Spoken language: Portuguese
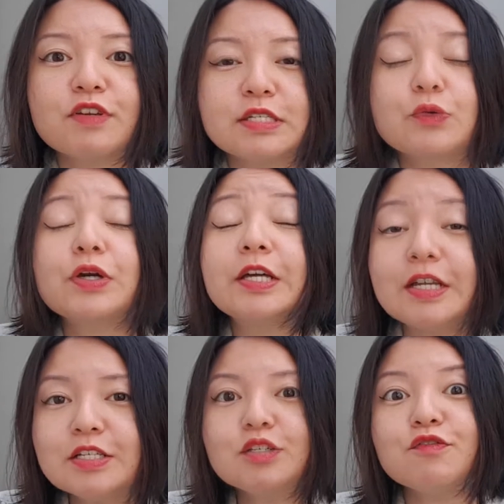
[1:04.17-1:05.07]
vai ser o
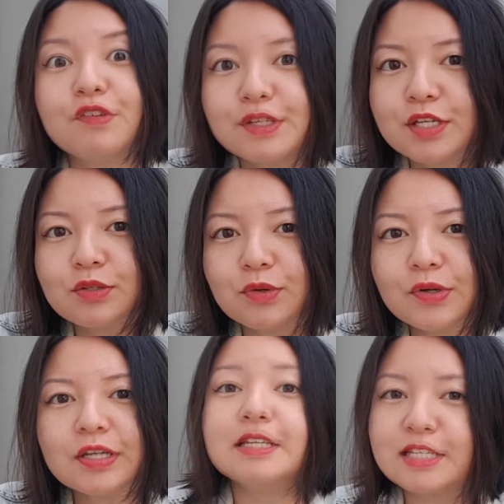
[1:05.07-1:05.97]
grande
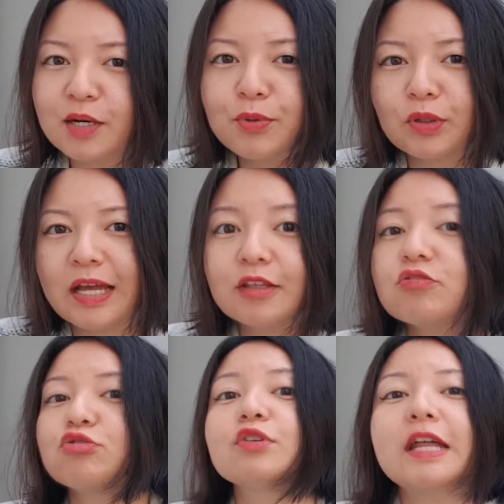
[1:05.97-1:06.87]
vencedor desse
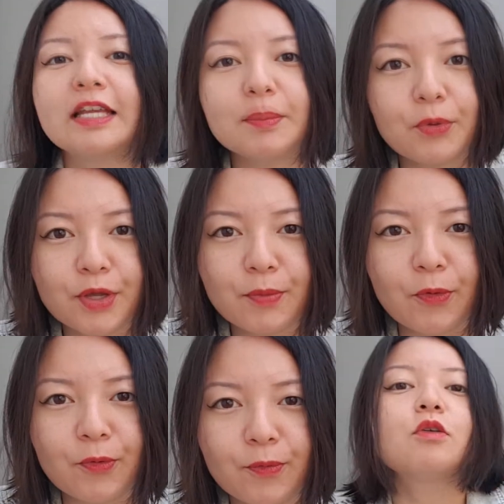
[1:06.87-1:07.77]
campeonato Jornada
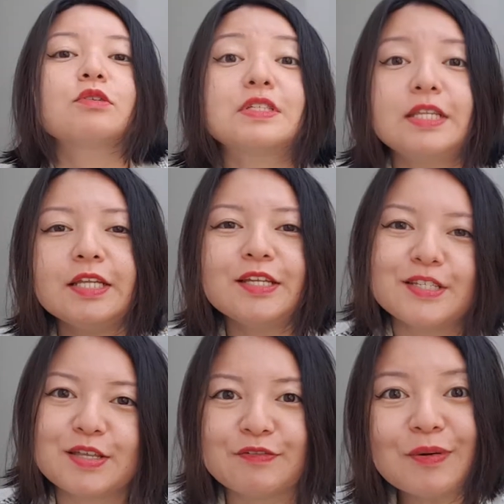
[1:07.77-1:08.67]
Pokémon. Os
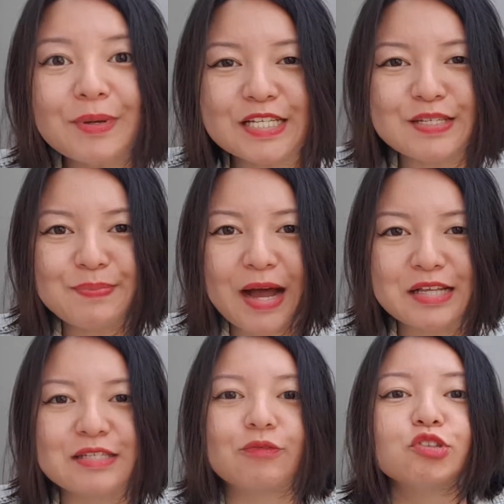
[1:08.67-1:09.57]
líderes que vão
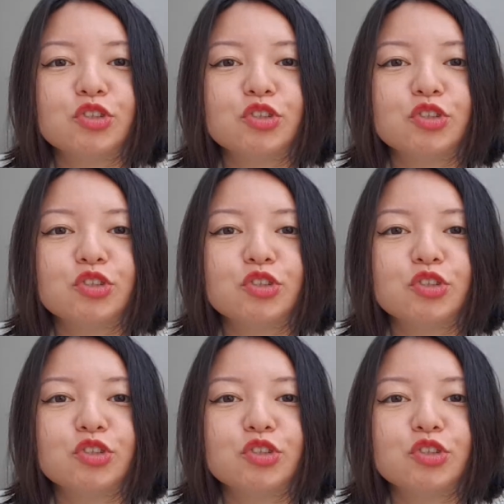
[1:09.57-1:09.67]
participar são